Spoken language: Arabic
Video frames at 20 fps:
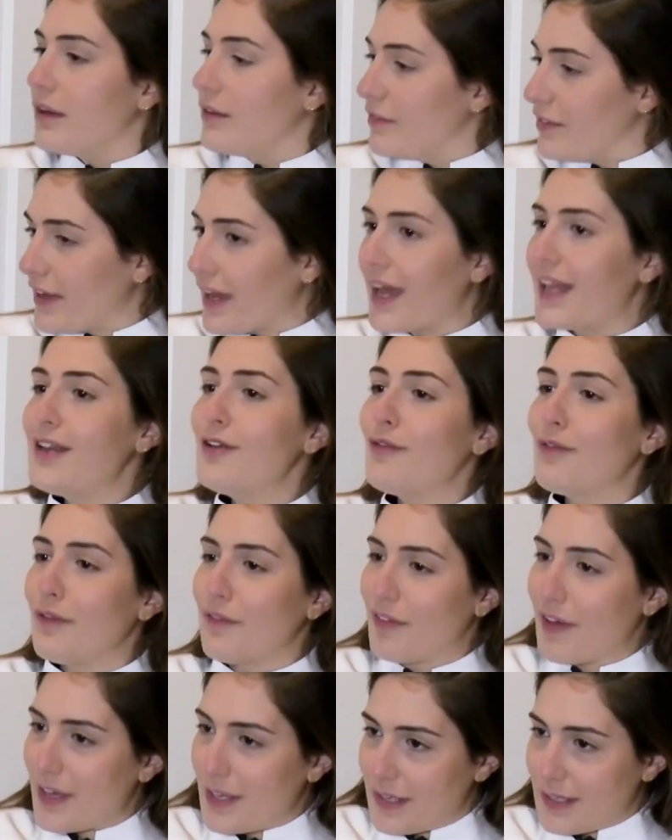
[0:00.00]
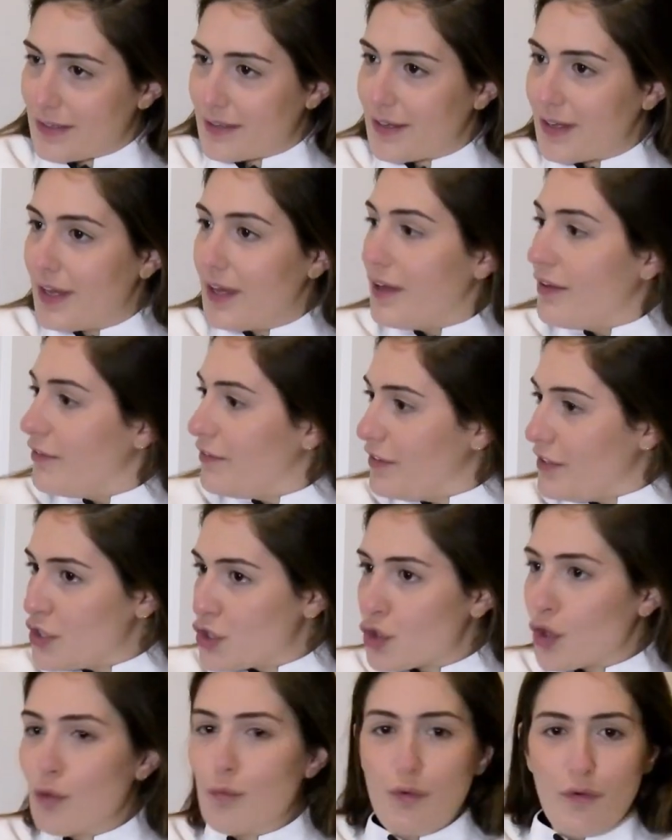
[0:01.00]
في غني وفي فقير في
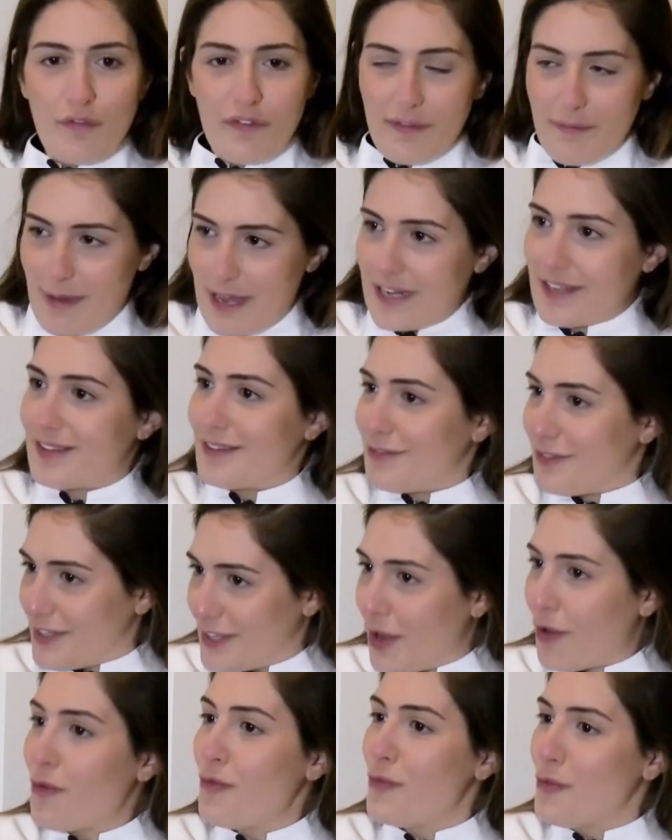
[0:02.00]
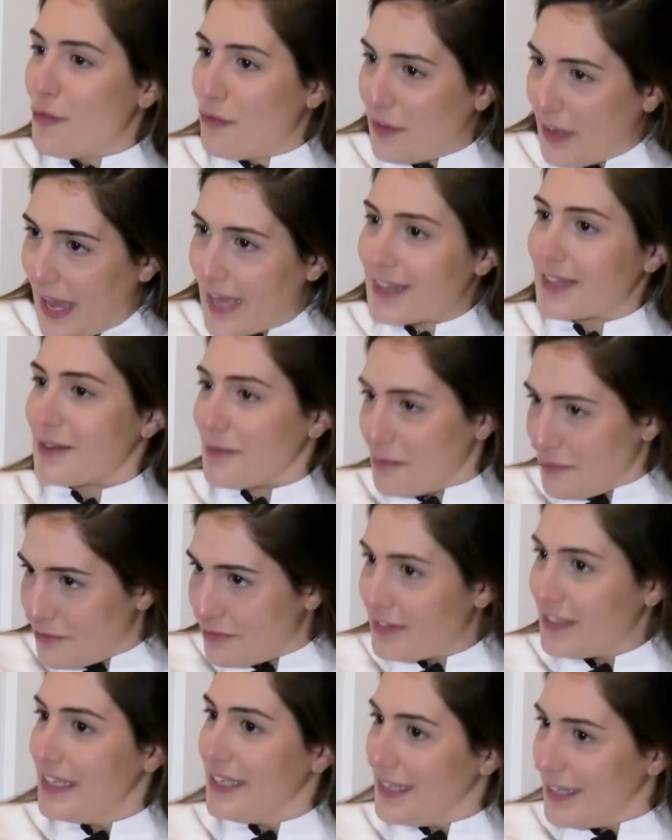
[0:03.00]
شوب وفي برد في ضوء وفي عتم
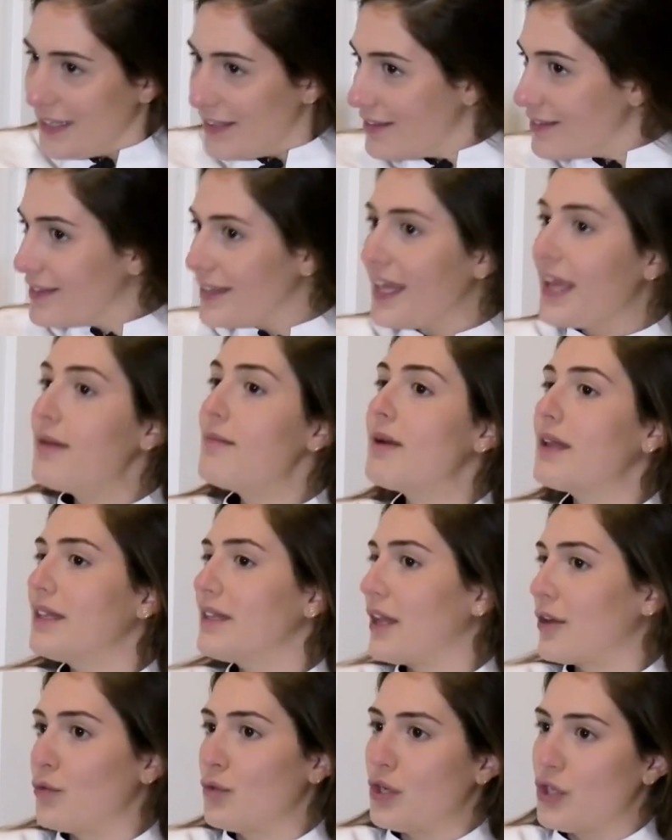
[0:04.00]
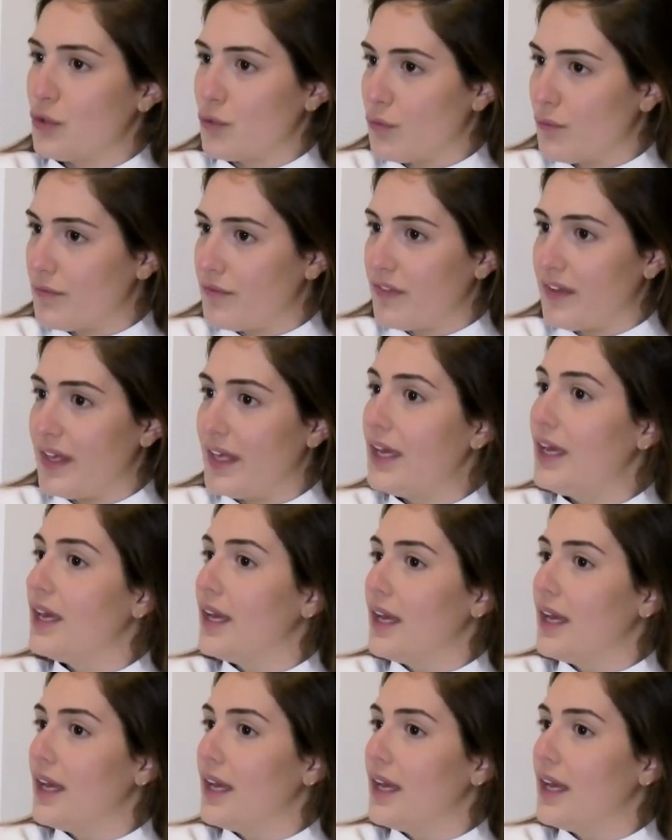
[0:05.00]
في دائما ضروري يكون في